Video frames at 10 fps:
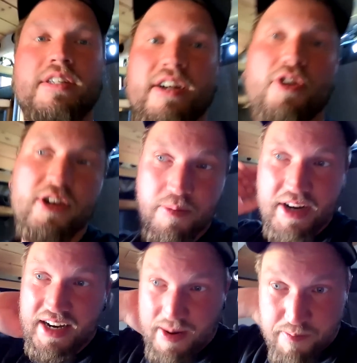Dann könnte
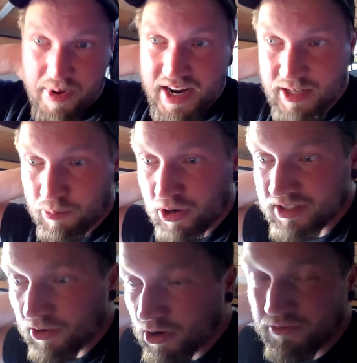man nebenbei die Box
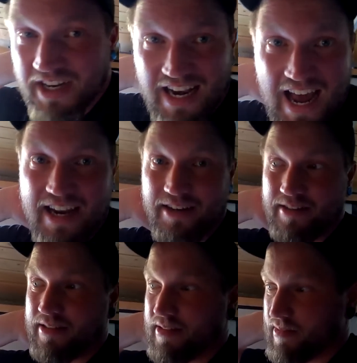auch noch wieder laden.
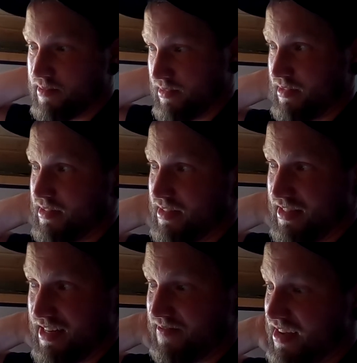
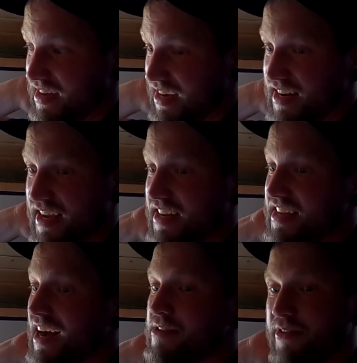Das wäre ja der
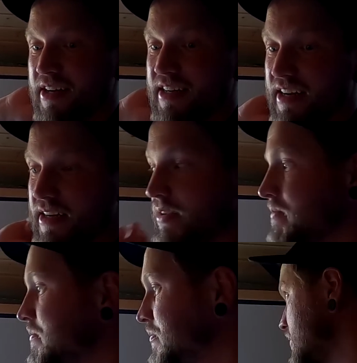Idealfall dann.
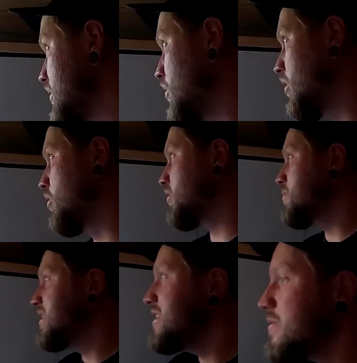Oh, guckt euch
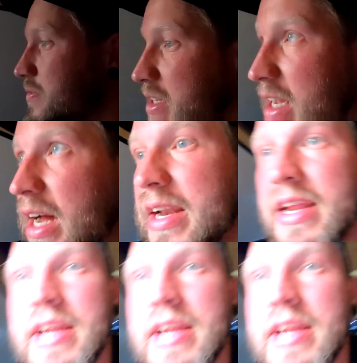mal diese Viecher an,